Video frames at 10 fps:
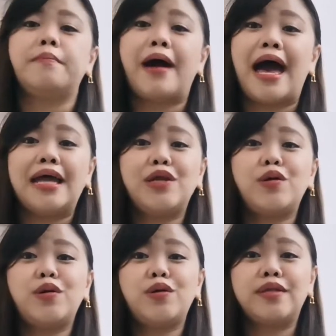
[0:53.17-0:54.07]

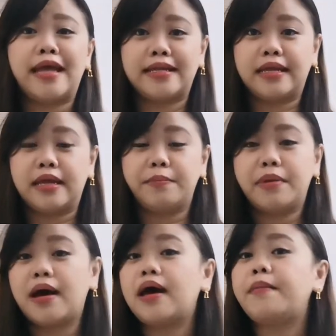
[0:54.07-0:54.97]
Paano
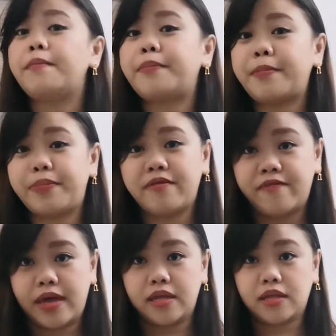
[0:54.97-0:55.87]
natin
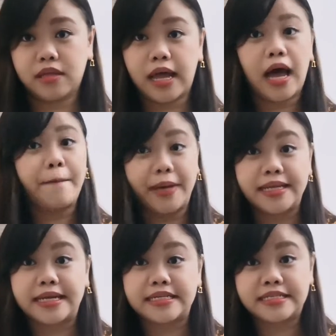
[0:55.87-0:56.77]
ma-prevent na
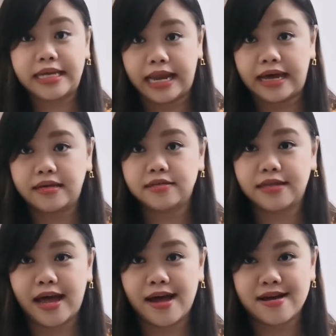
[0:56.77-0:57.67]
kapitan sila
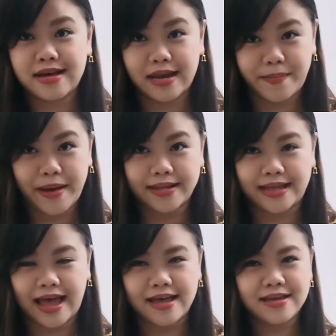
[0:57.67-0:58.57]
ng
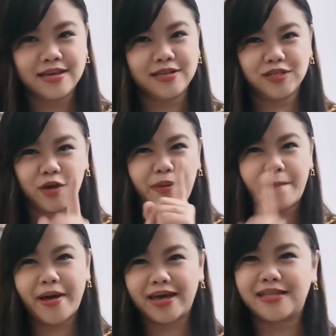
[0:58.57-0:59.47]
garapata? So,
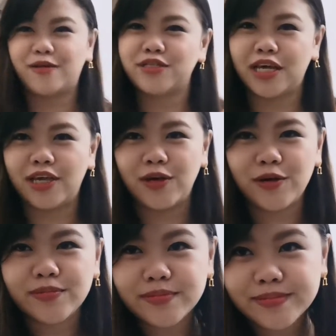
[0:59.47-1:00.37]
ipapakita ko sa inyo.